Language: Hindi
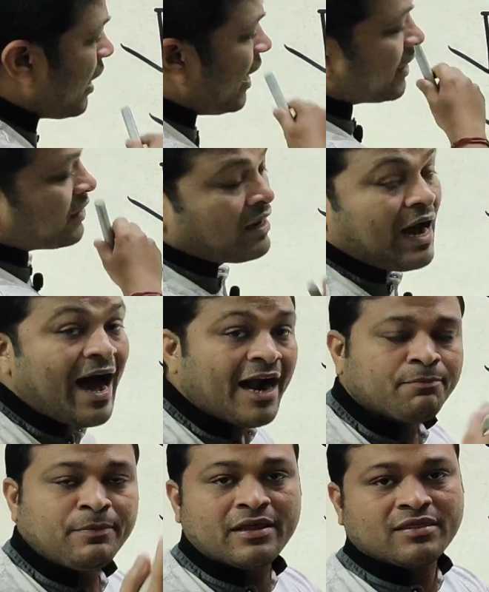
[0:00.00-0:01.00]
और आठ
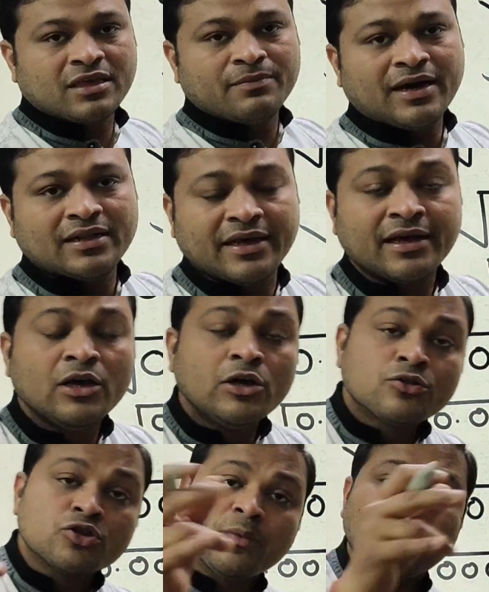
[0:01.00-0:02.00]
आठ प्लेस के बाद है
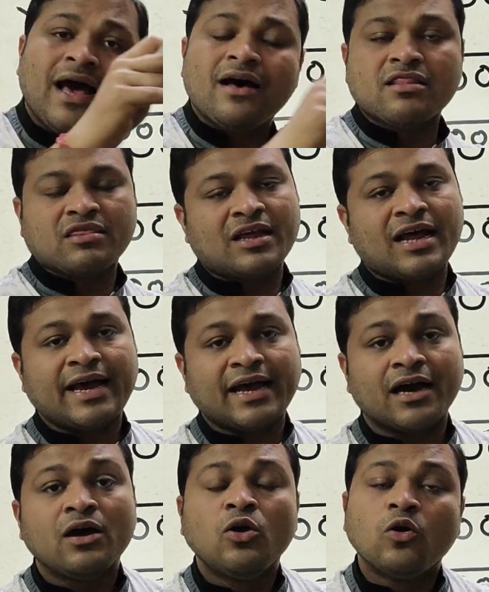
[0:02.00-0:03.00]
तो जो मेरा आंसर
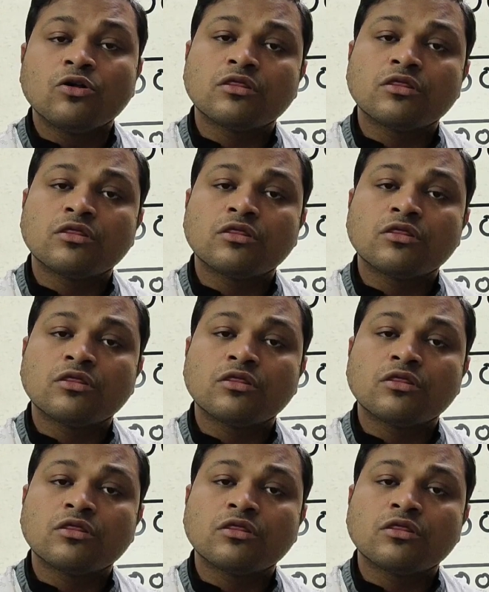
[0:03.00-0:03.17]
आएगा